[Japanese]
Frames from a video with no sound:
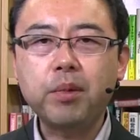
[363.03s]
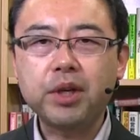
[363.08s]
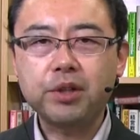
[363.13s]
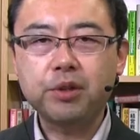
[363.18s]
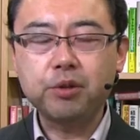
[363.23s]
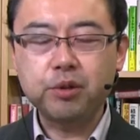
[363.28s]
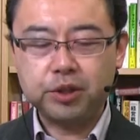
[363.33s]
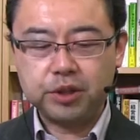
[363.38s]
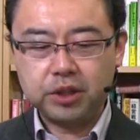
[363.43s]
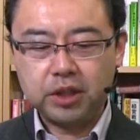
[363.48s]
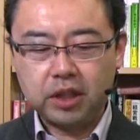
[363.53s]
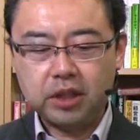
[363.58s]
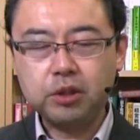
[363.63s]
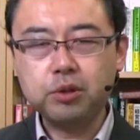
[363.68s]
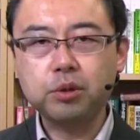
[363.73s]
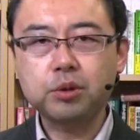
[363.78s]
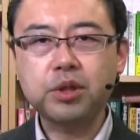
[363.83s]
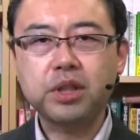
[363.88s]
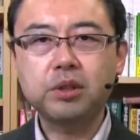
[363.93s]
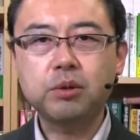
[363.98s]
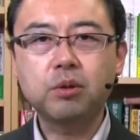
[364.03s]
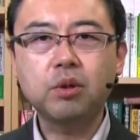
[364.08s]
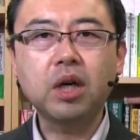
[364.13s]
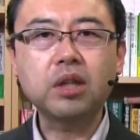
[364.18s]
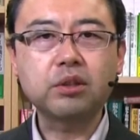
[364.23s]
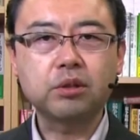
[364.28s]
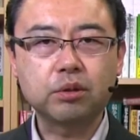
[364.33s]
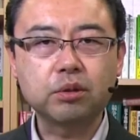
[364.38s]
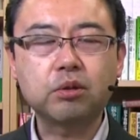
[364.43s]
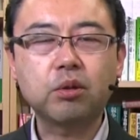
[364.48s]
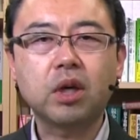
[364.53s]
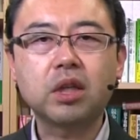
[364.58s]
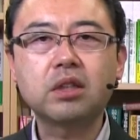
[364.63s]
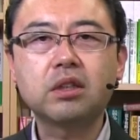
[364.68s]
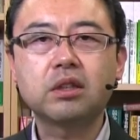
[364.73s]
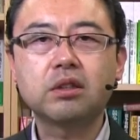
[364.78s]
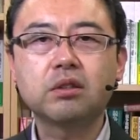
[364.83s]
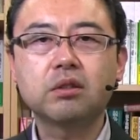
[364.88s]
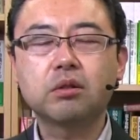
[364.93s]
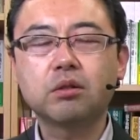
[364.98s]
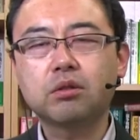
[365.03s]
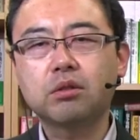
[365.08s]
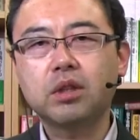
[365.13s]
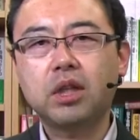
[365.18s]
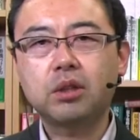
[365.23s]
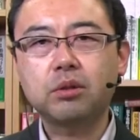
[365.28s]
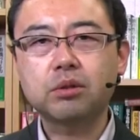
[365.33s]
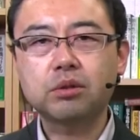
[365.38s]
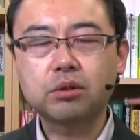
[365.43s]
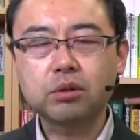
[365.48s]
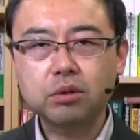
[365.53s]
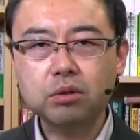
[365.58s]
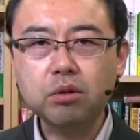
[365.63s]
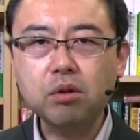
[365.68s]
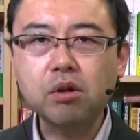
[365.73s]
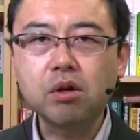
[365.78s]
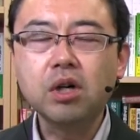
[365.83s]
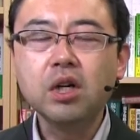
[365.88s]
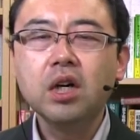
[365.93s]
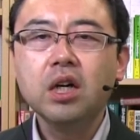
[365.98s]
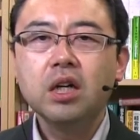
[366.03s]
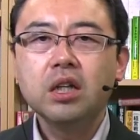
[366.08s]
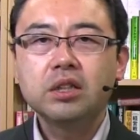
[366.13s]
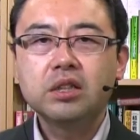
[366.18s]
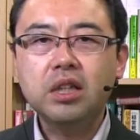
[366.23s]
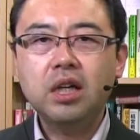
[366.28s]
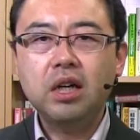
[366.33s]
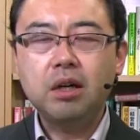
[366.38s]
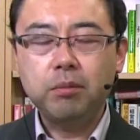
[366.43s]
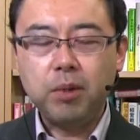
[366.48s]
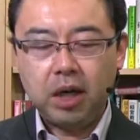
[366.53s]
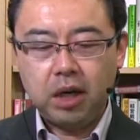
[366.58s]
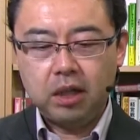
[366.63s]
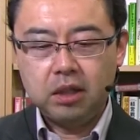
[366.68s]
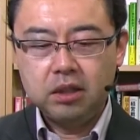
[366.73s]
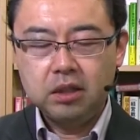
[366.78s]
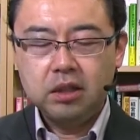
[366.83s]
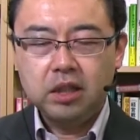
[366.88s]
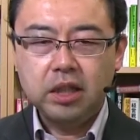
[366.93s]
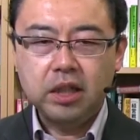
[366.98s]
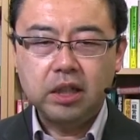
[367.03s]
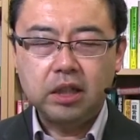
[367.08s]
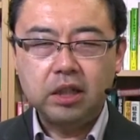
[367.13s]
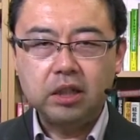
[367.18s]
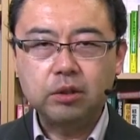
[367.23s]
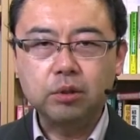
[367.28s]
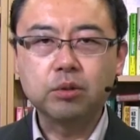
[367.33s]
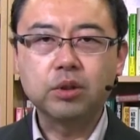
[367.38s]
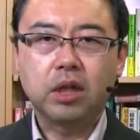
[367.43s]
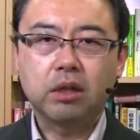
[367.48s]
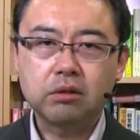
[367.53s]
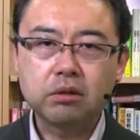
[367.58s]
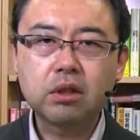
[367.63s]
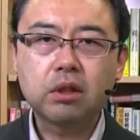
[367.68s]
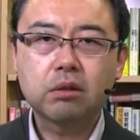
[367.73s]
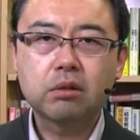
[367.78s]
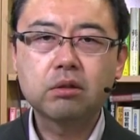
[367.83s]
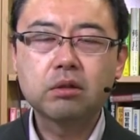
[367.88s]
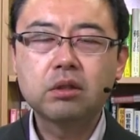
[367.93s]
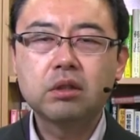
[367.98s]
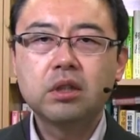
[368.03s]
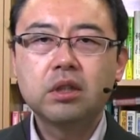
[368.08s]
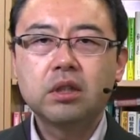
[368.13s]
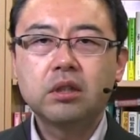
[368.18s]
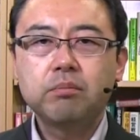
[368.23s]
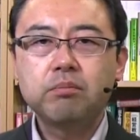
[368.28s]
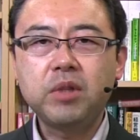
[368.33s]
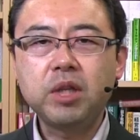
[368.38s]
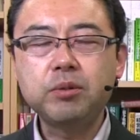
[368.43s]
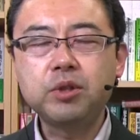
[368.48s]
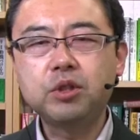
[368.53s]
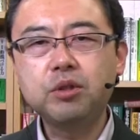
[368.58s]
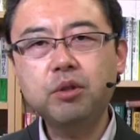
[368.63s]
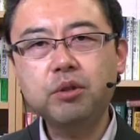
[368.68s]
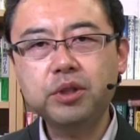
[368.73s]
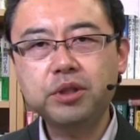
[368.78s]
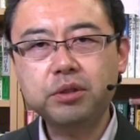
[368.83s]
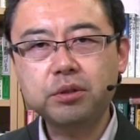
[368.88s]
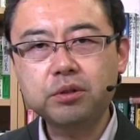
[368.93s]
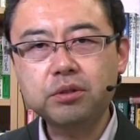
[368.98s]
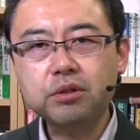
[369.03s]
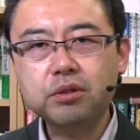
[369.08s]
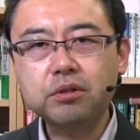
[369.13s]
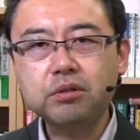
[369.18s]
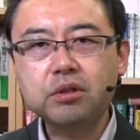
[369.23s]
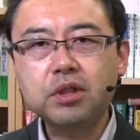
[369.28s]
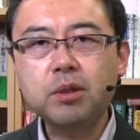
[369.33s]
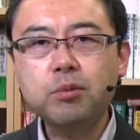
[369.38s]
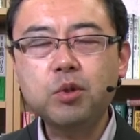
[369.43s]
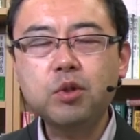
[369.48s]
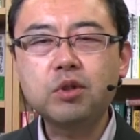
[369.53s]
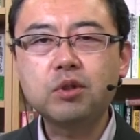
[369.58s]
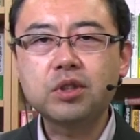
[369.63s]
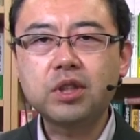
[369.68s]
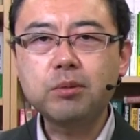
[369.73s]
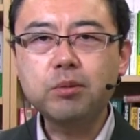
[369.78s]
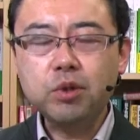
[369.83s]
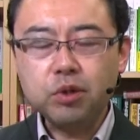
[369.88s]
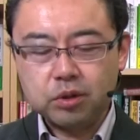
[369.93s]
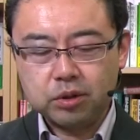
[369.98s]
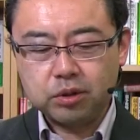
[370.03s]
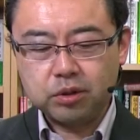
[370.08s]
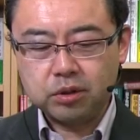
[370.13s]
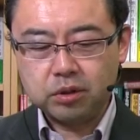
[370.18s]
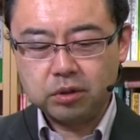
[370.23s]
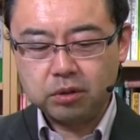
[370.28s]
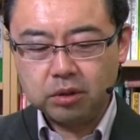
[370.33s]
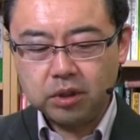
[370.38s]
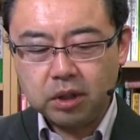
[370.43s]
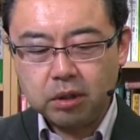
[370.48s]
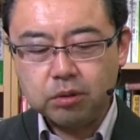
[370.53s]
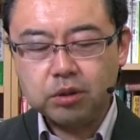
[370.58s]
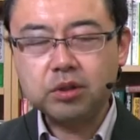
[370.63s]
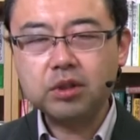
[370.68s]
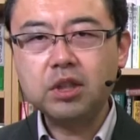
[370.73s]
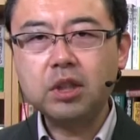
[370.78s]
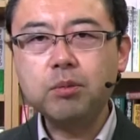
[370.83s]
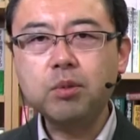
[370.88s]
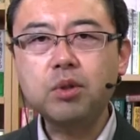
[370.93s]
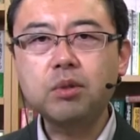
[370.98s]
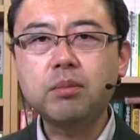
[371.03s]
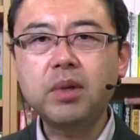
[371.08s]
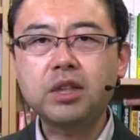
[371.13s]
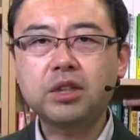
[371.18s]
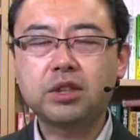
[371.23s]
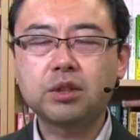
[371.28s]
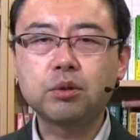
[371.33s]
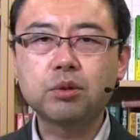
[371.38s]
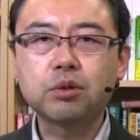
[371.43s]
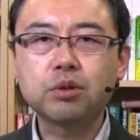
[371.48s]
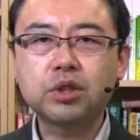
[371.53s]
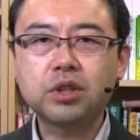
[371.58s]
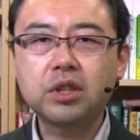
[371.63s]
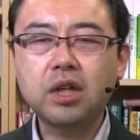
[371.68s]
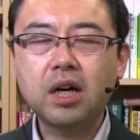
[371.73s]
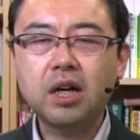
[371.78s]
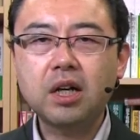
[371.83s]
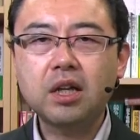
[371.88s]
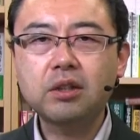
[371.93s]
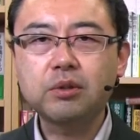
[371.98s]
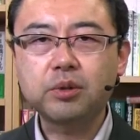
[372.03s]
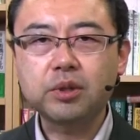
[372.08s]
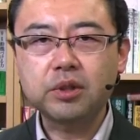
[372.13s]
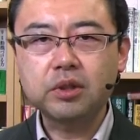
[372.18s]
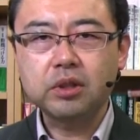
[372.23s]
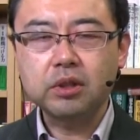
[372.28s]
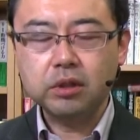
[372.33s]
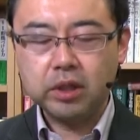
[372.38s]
あんまり料理しないで女性の方がするとかっていうことだとすると、じゃあ、まあどうなるんだろう。で料理するって言っても、でもそんなこと言っても、まあ、仕事しながらの、